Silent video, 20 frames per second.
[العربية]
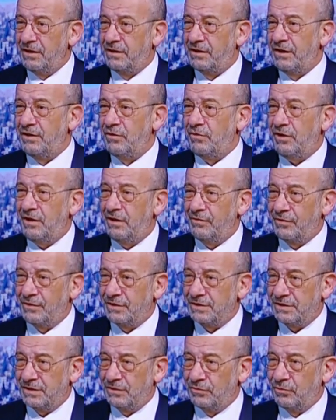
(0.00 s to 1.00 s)
لكي يحافظ
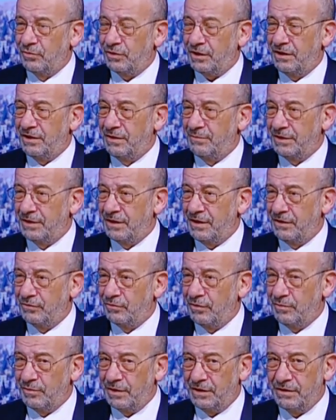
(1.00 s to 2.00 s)
الصندوق على
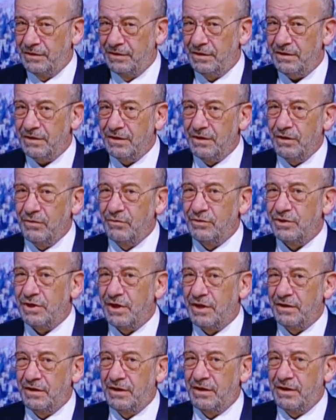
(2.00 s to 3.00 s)
مكانته المالية نعم. وإن
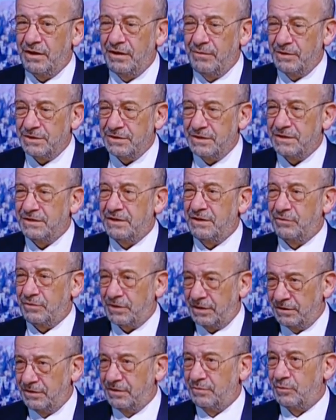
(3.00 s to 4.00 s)
شاء الله المجلس
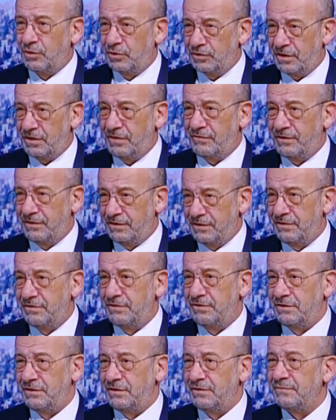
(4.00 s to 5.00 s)
سيقدم مقترح في هذا
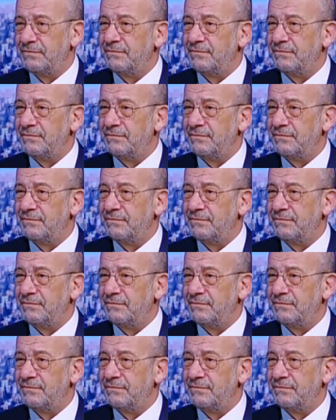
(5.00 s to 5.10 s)
الاتجاه نعم